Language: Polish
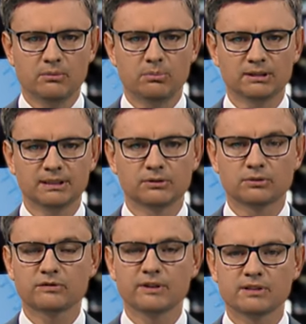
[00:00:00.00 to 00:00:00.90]
Plantator
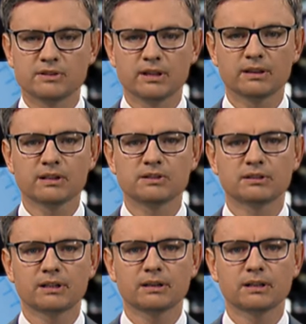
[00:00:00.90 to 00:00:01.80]
twierdzi jednak, że
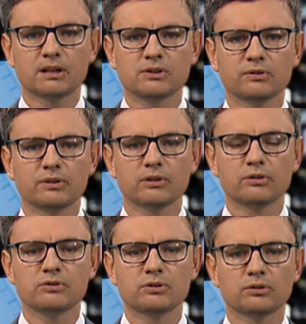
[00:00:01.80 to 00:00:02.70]
teren należy do jego
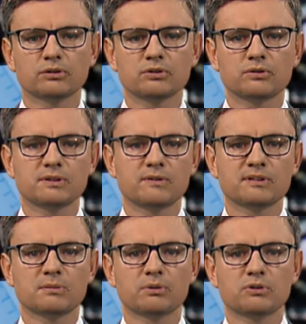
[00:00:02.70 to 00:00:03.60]
rodziny od
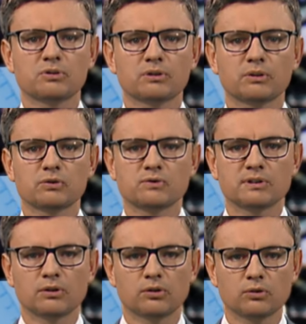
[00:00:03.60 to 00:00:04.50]
1956
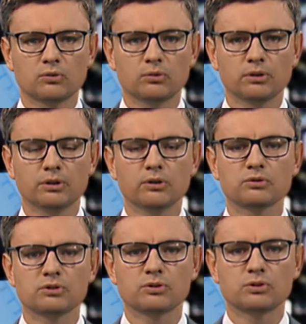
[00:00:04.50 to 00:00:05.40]
roku i
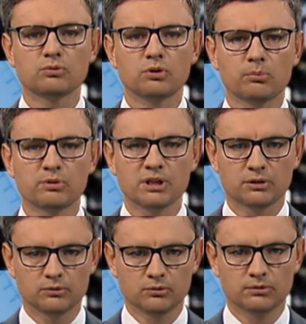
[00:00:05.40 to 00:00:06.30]
odziedziczył go po
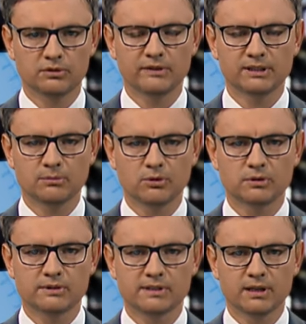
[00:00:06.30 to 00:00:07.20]
dziadku. Fatima
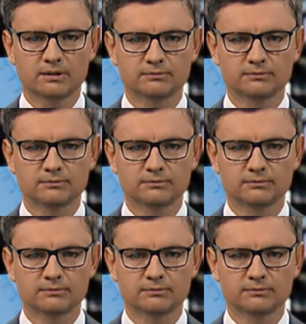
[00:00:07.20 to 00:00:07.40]
Orlińska.